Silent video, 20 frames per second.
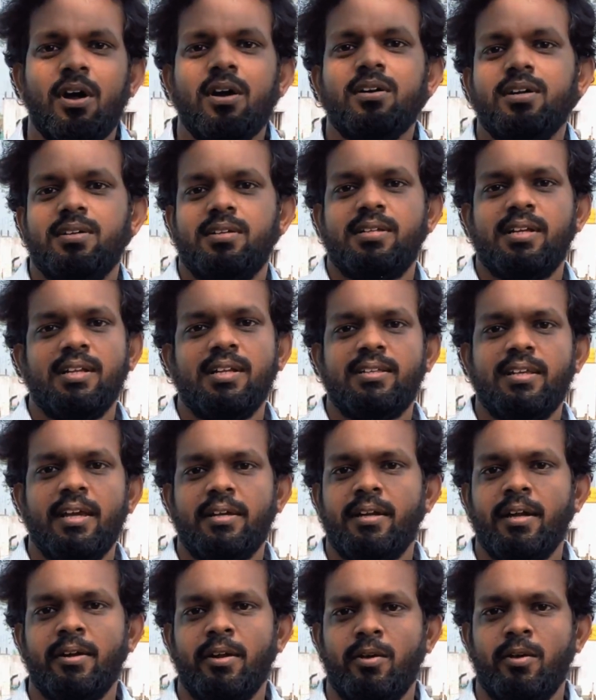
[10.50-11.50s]
నాట్
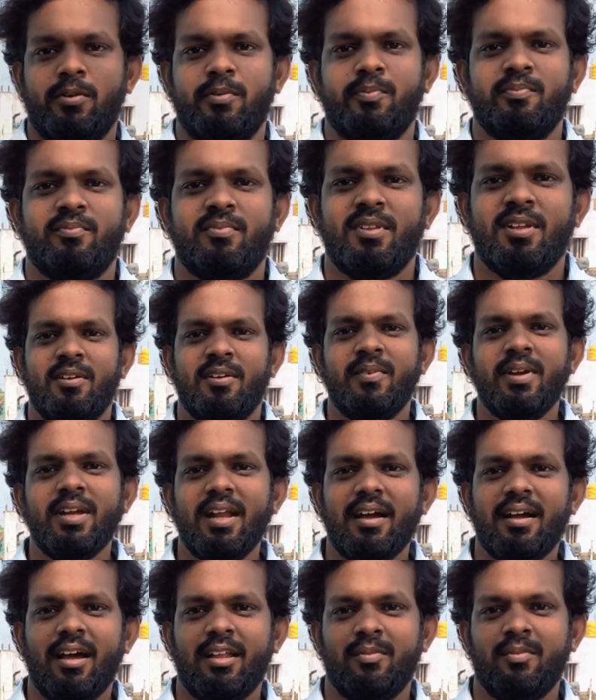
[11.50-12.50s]
సీసెట్ అన్నారు
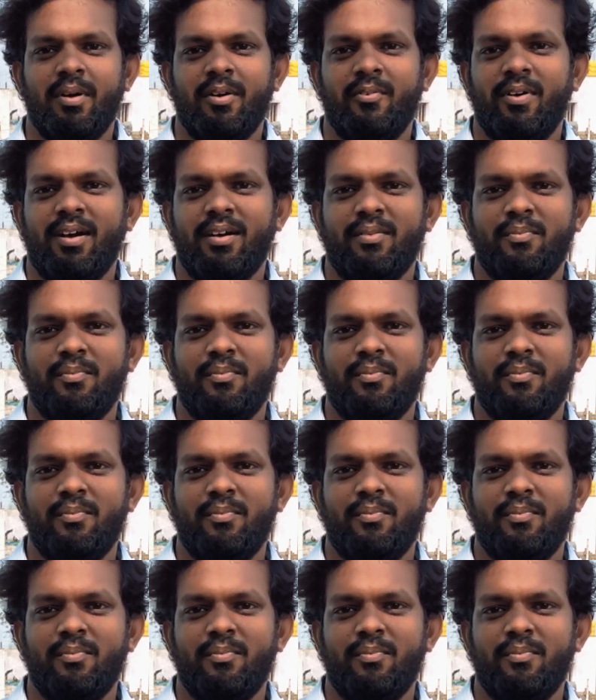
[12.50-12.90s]
వీలే కదా మామ